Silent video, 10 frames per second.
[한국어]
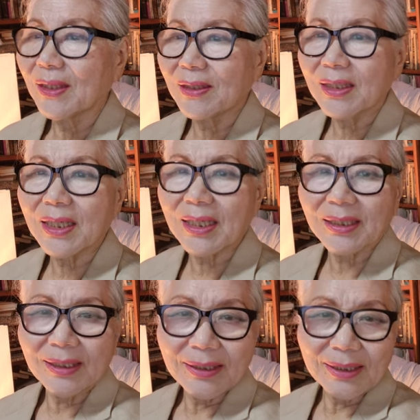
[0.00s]
되게
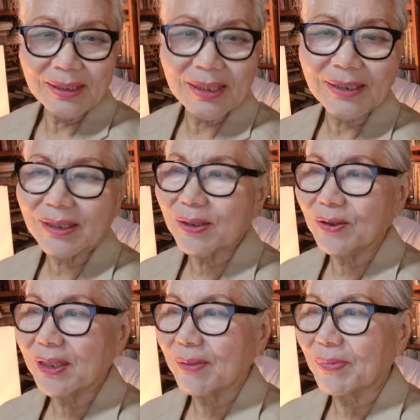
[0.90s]

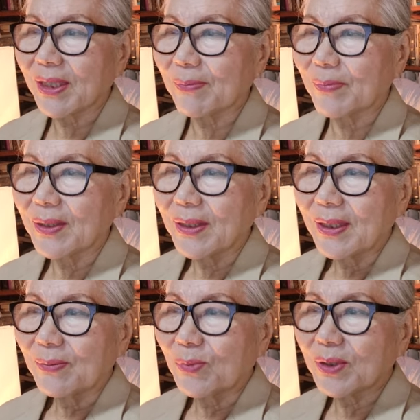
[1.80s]
치산스럽게 이게
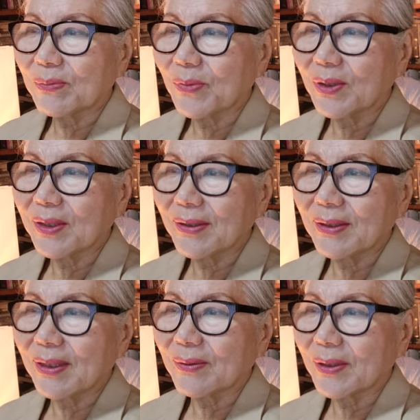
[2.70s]
어떤 어떤
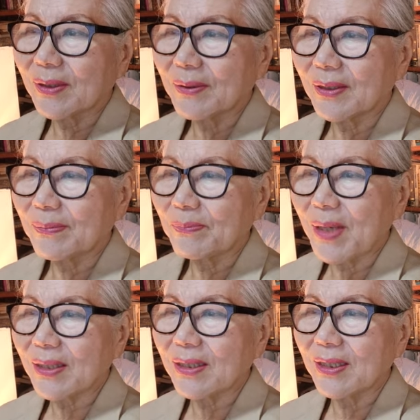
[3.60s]
어,
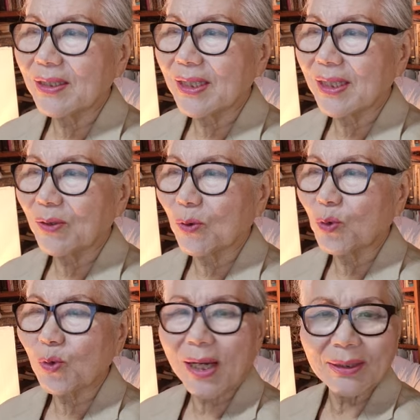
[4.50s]
팩트를 이렇게
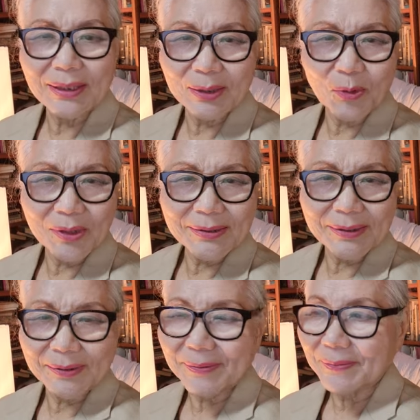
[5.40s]
오도하는지
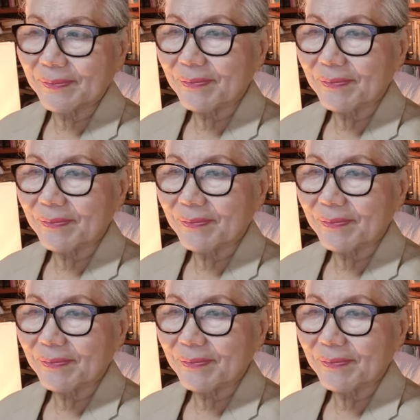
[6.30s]
모르겠어요.